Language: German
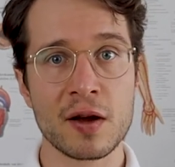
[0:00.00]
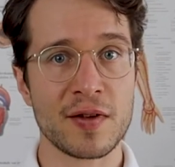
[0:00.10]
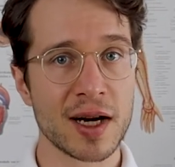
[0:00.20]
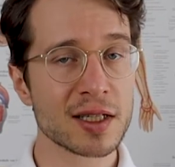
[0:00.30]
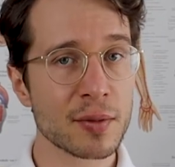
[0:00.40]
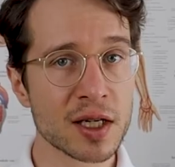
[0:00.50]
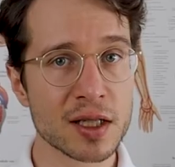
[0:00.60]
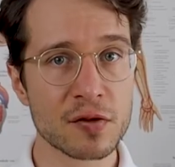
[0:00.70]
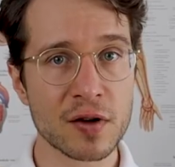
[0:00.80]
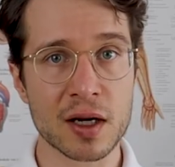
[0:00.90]
Wenn das aber nicht
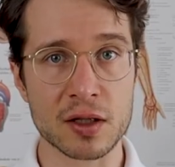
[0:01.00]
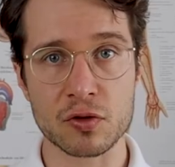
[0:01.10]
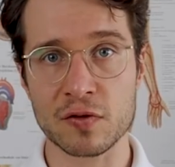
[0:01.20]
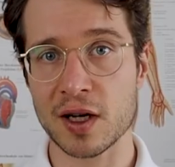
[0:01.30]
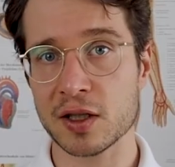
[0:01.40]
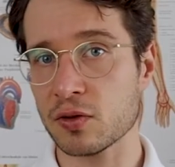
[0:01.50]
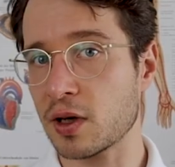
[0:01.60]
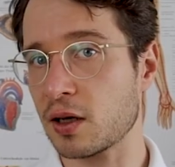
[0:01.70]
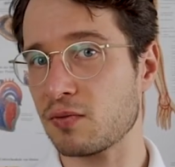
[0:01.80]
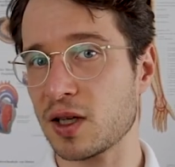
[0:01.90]
der Fall ist, du vielleicht
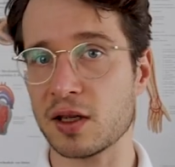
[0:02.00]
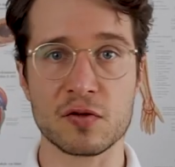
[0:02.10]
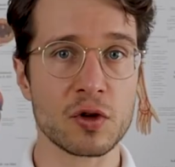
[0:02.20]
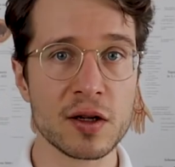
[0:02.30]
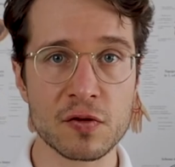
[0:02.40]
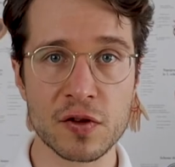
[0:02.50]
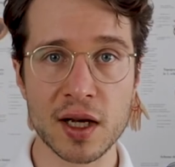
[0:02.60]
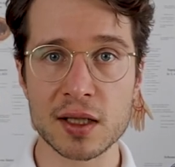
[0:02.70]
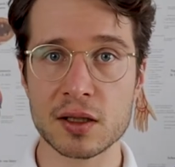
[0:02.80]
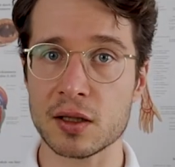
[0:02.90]
sogar irgendwo
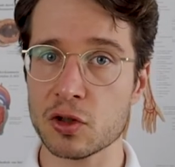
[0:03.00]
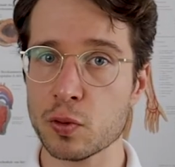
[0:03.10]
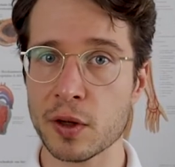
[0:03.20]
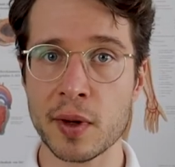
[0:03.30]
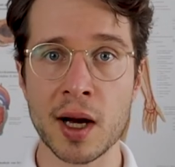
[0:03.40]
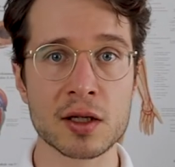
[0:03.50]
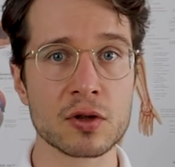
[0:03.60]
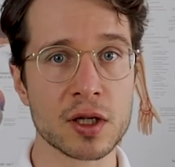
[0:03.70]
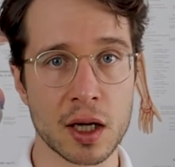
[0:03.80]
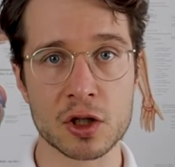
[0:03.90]
hinfährst, in den Supermarkt,
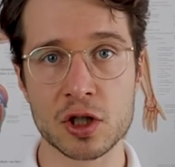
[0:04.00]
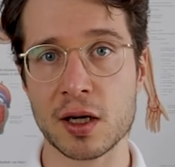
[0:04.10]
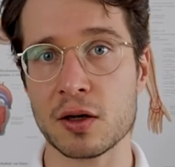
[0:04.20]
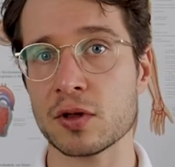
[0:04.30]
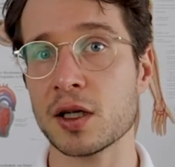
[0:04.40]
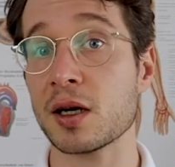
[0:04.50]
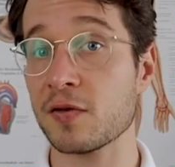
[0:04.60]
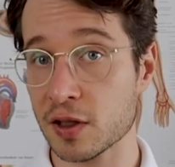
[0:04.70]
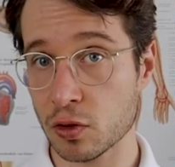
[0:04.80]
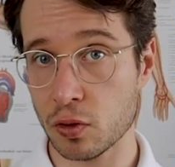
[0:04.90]
zur Tankstelle und dir dann
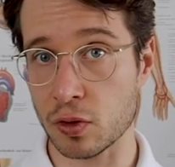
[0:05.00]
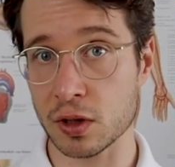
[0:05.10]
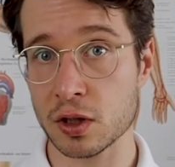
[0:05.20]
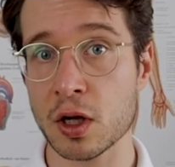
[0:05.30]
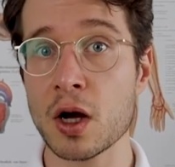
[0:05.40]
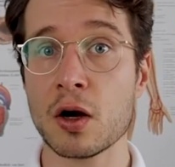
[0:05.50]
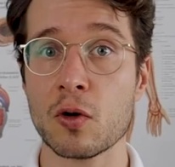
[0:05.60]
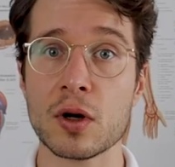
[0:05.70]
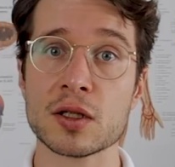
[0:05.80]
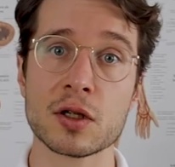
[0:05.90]
was holst
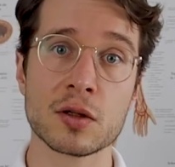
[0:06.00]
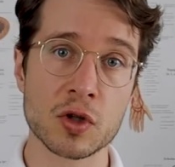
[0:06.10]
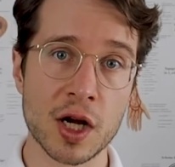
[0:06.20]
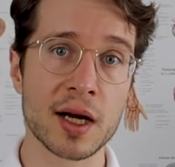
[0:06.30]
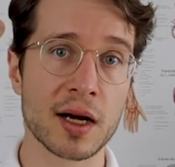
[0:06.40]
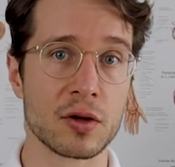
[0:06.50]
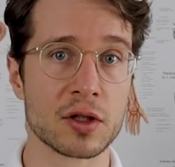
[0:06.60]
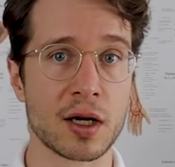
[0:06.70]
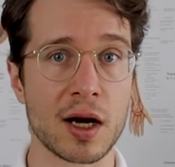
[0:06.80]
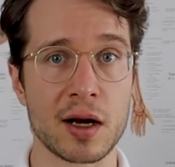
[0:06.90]
oder es aus dem Schrank
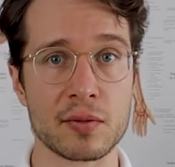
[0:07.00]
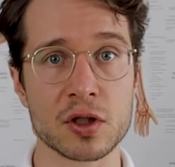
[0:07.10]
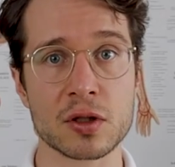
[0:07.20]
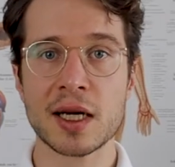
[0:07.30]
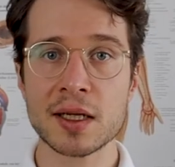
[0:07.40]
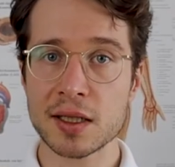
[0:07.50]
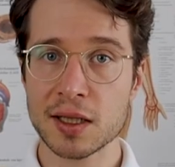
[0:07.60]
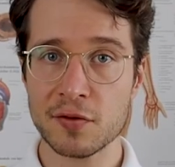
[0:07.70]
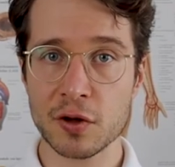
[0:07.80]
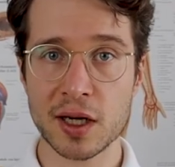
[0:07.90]
rauskramst, dann ist
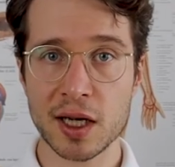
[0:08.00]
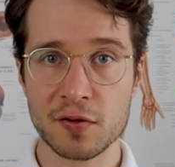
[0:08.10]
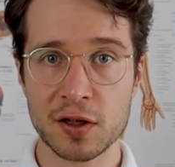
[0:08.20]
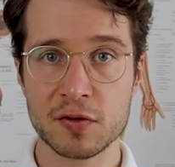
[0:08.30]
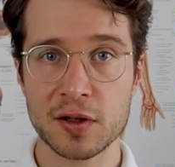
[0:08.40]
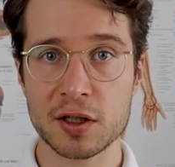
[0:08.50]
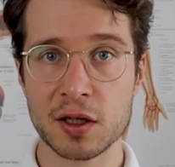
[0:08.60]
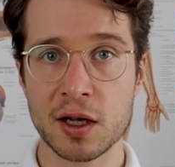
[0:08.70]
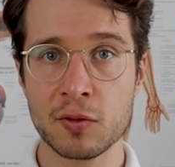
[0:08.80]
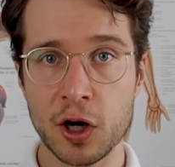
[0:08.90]
es ja wirklich etwas, was
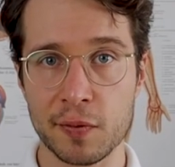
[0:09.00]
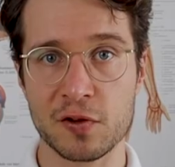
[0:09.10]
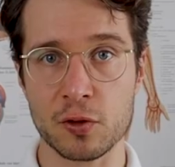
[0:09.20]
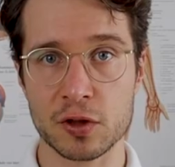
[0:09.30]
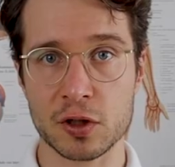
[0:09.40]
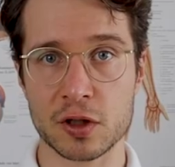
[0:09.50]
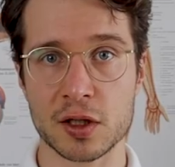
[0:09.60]
im Kopf los ist.